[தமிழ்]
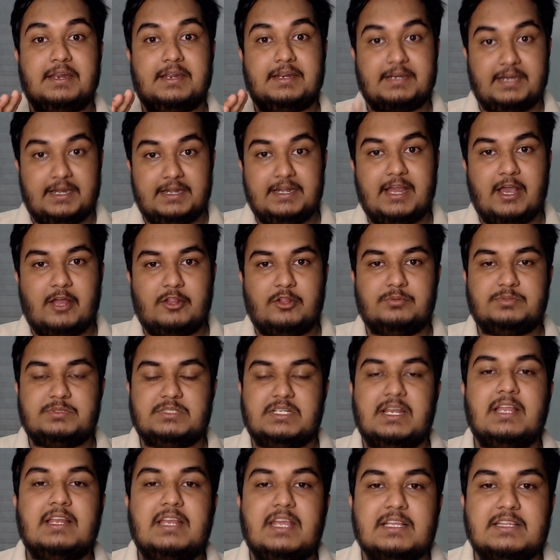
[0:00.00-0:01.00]
ரெண்டாவது
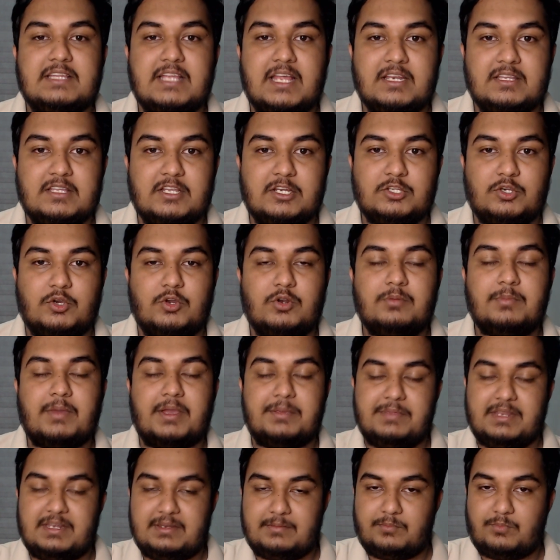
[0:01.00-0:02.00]
ஆப்ஷனாக நீங்கள் தேர்ந்தெடுக்கணும் ஐ
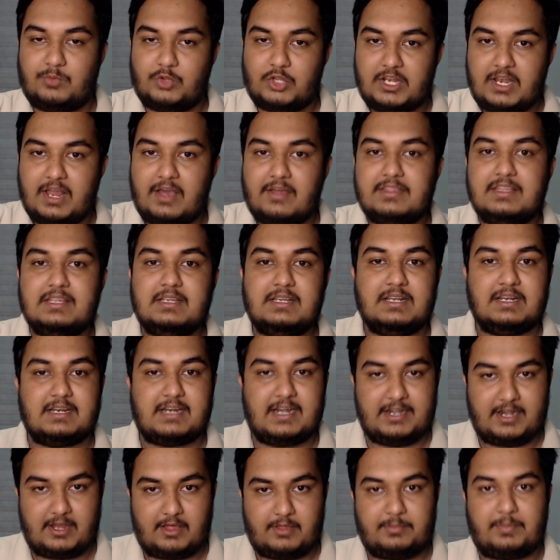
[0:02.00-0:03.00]
மீன் முதலாவது
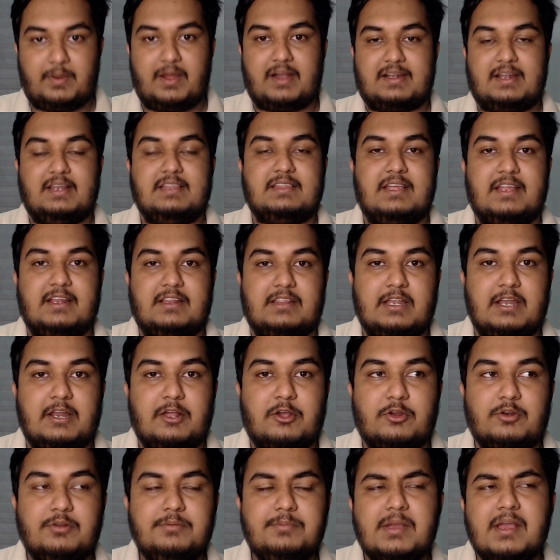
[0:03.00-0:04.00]
ரெண்டாவது பாட்டில்
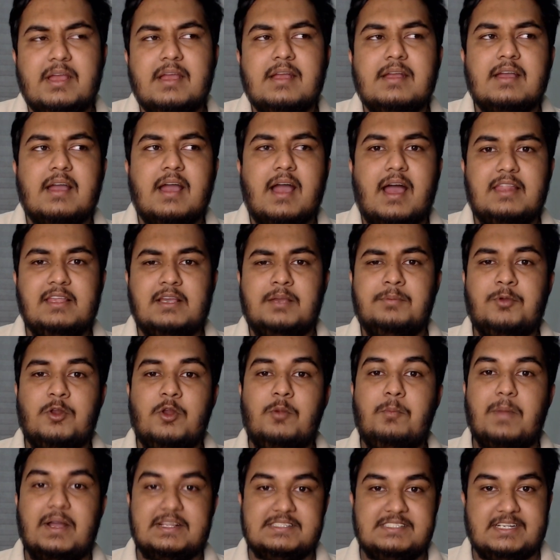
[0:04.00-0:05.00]
தேர்ந்தெடுக்கணும்
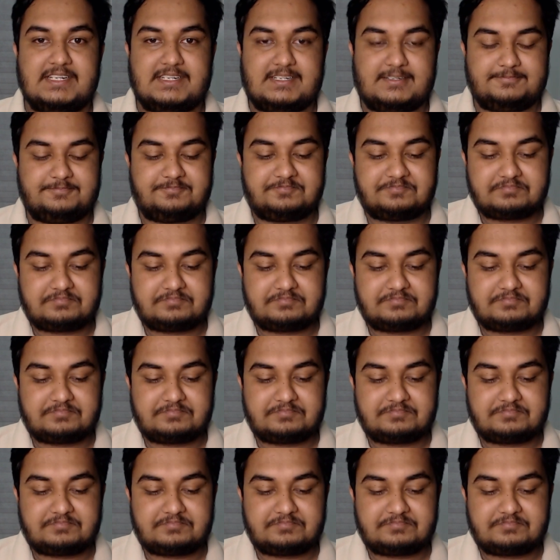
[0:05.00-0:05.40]
அதுக்கப்புறம் பட்ஜெட்